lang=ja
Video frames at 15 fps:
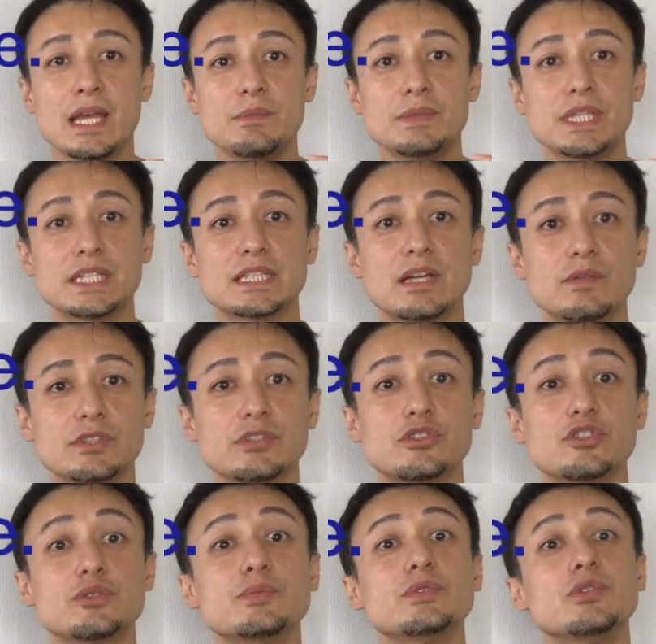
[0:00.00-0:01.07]
皆さんはその
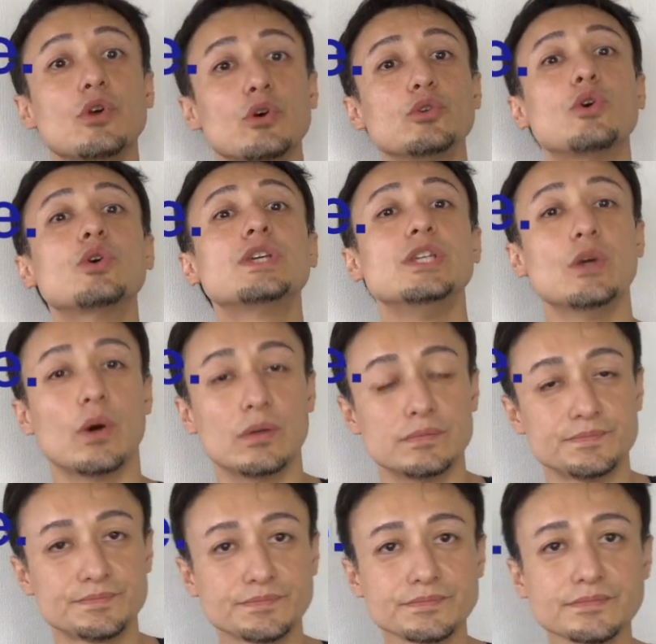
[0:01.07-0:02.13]
自分の動きを
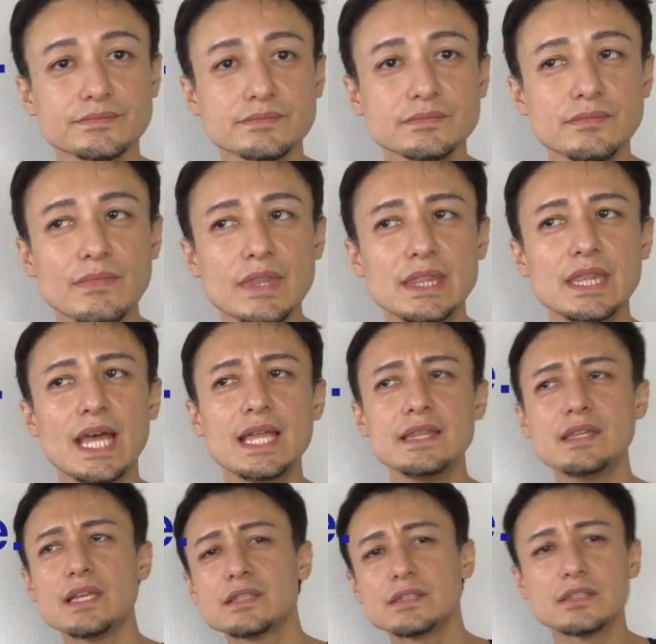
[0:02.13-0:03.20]

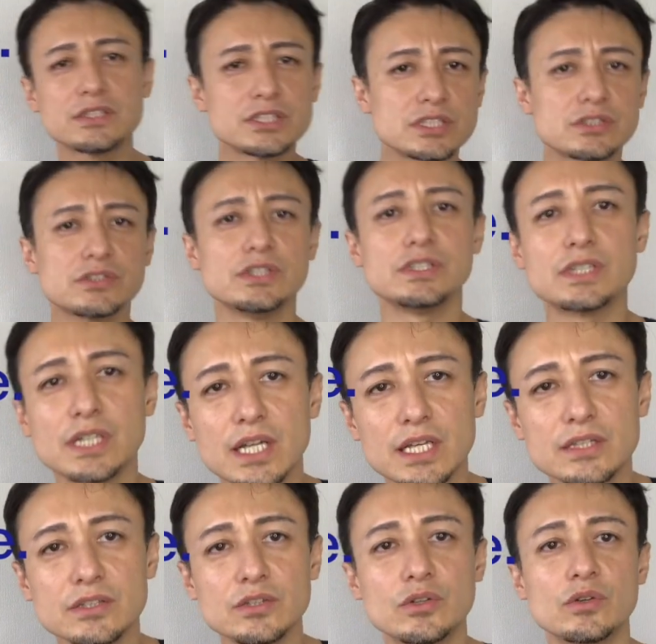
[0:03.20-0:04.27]
何だったらしっくりか
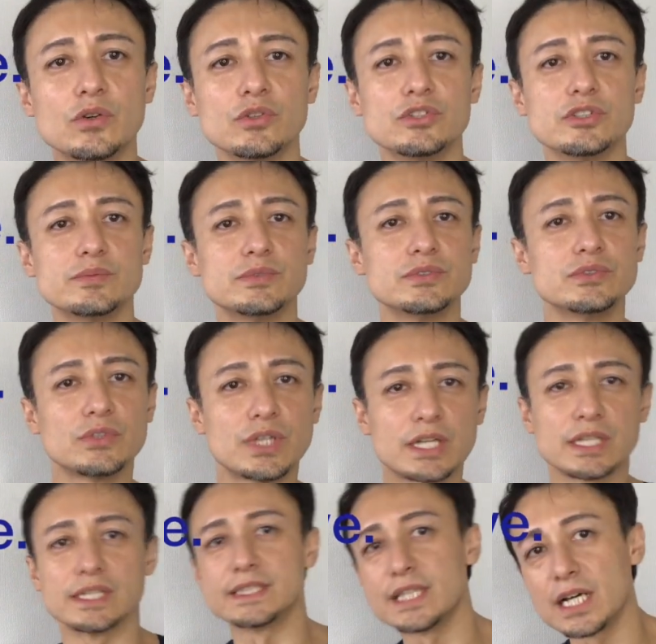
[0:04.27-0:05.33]
なっていうのを自分の
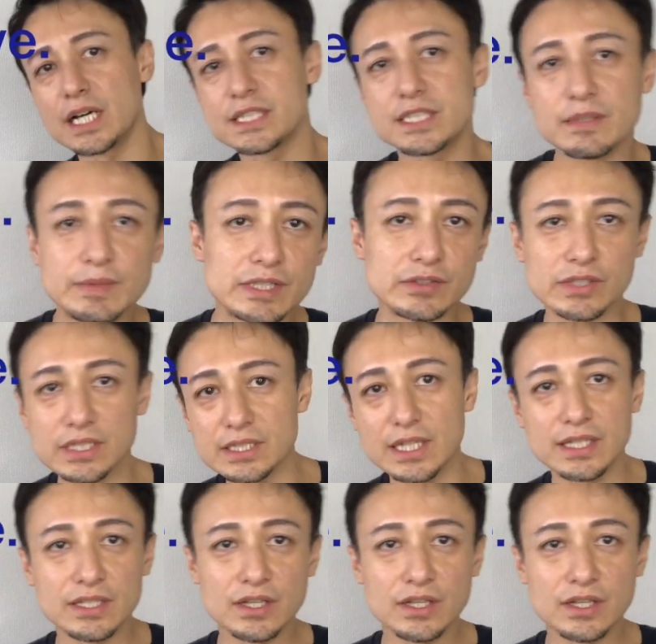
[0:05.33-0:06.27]
中で探してみてください。